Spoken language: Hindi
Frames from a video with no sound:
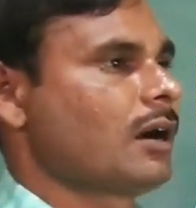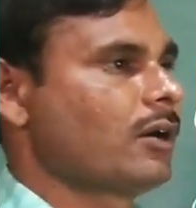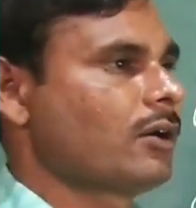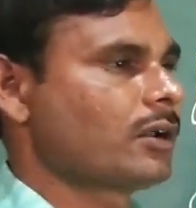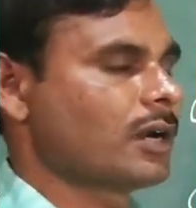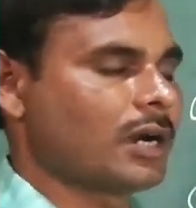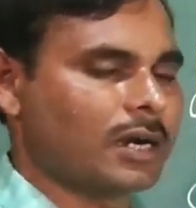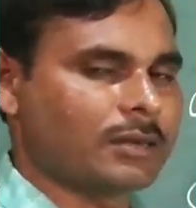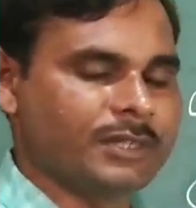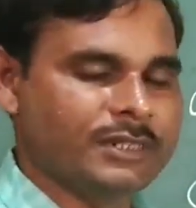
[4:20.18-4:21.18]
और
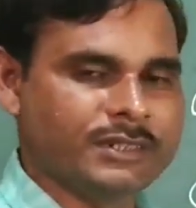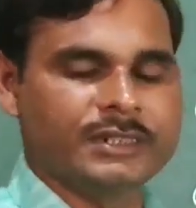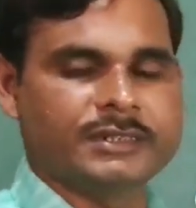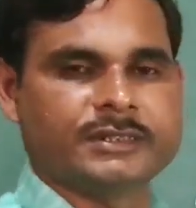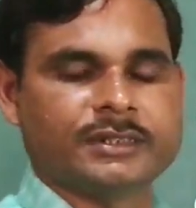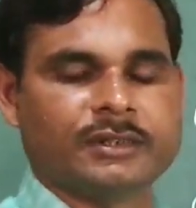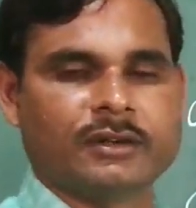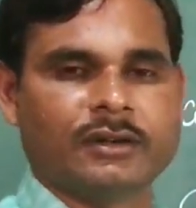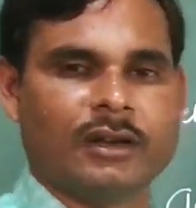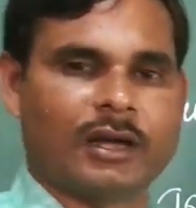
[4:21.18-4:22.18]
आरबीसीज
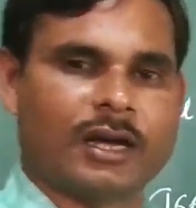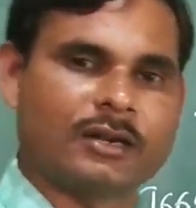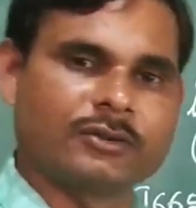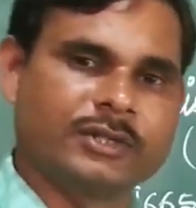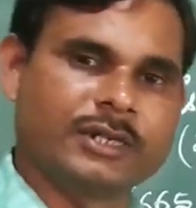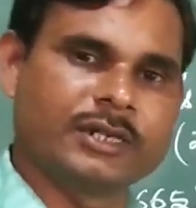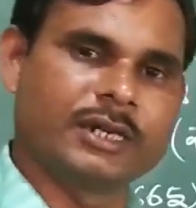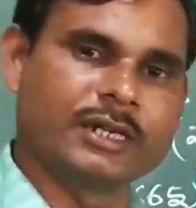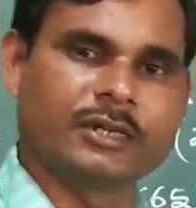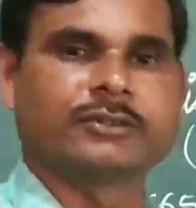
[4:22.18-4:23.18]
लाल रुधिर
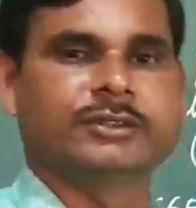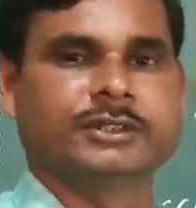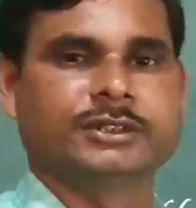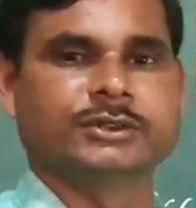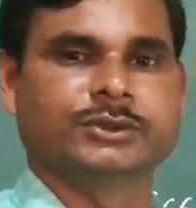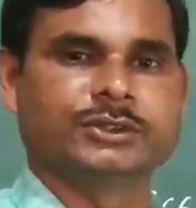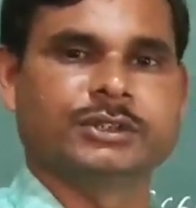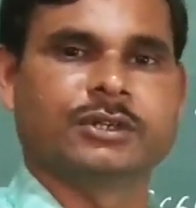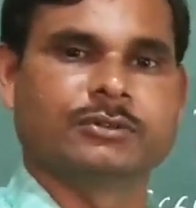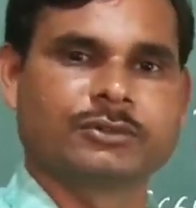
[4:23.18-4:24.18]
कणिकाओं जैसी
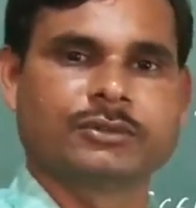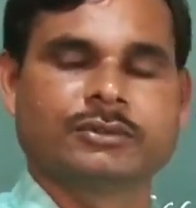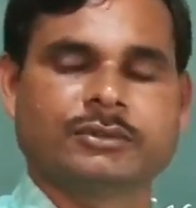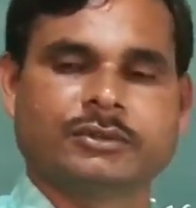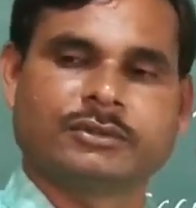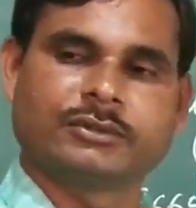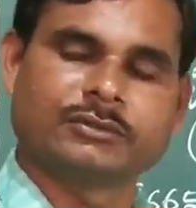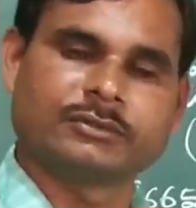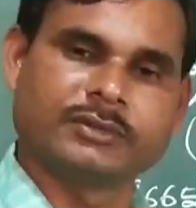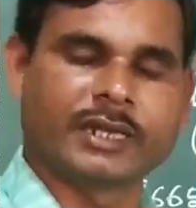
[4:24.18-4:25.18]
कोशिकाओं को
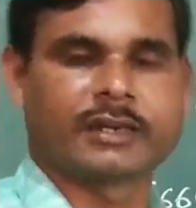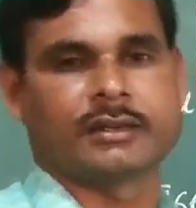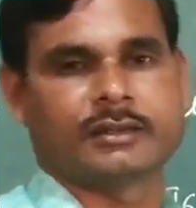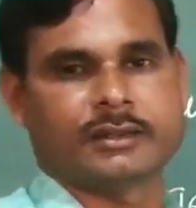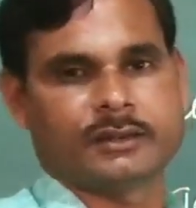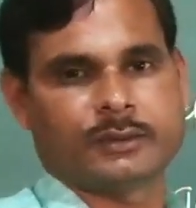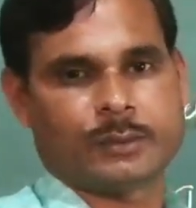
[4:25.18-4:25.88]
देखा था